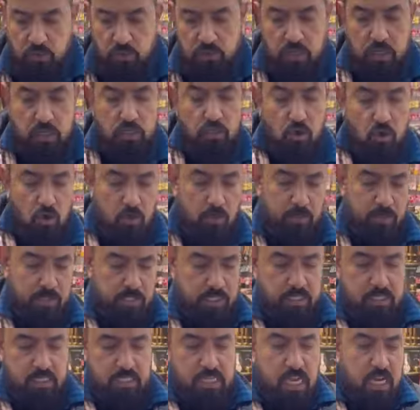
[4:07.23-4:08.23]
اليوم
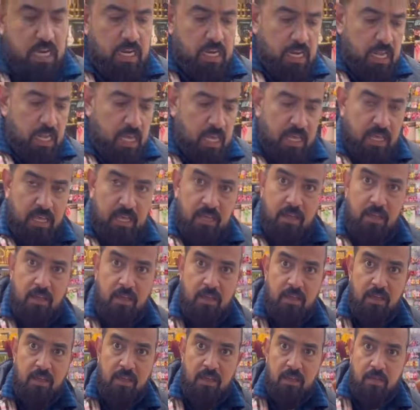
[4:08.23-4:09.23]
السله
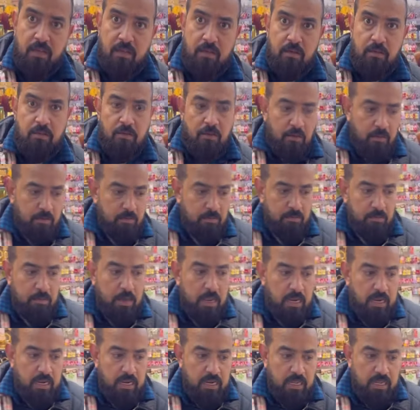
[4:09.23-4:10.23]

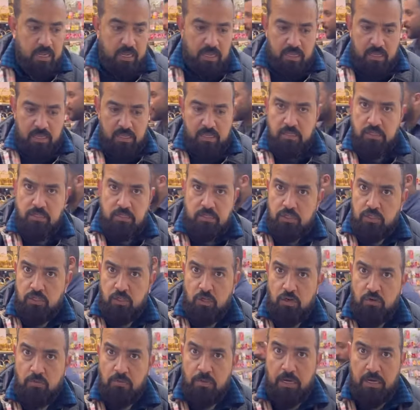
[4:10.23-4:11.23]
مال
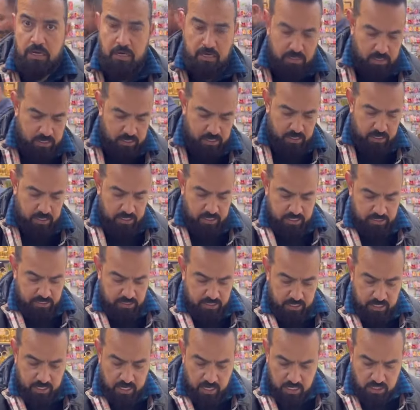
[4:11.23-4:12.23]
تقدرون مال
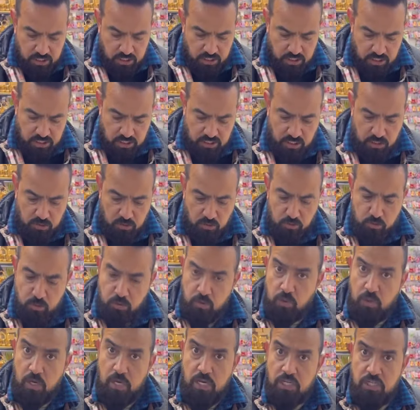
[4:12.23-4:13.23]
ثلاجه
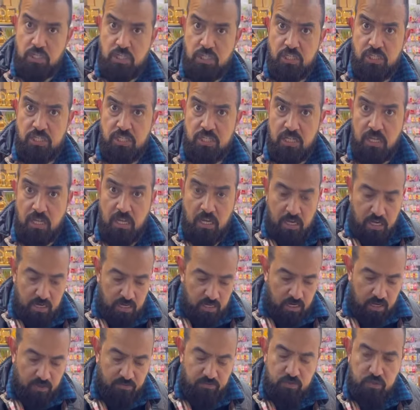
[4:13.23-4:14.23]
تستخدموا اي شيء
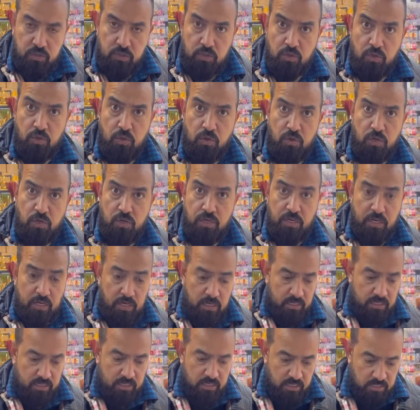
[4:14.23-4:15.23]
رف ديكور
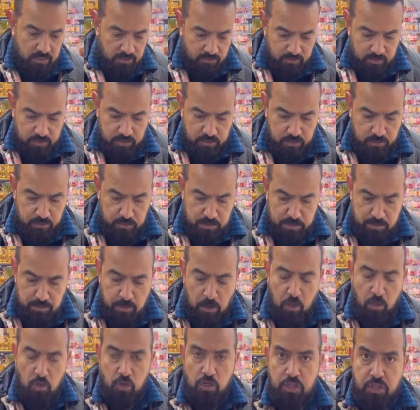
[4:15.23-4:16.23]
تصفيط بس
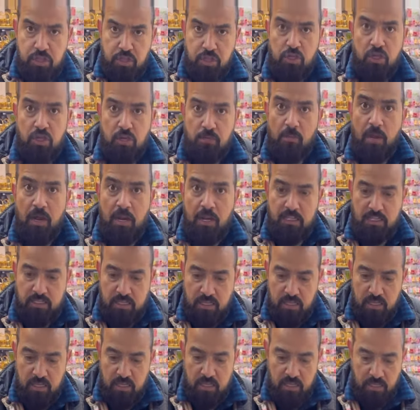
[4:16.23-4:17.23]
باعوا لي التقل مالتها
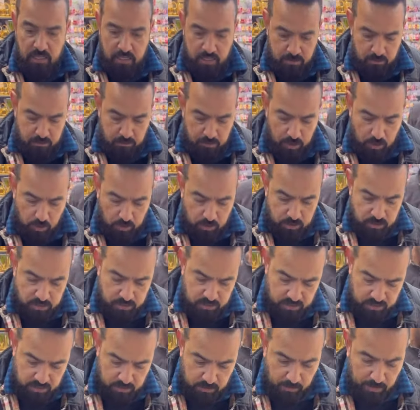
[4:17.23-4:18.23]
إيه. باعوا لي
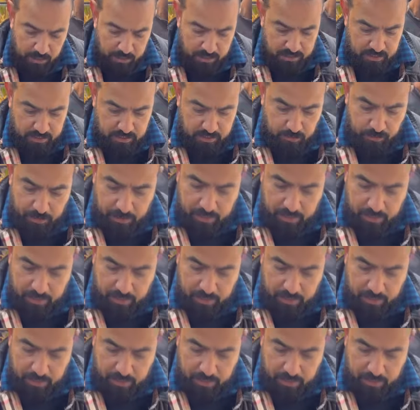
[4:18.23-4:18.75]
الستيل مالتها طبعا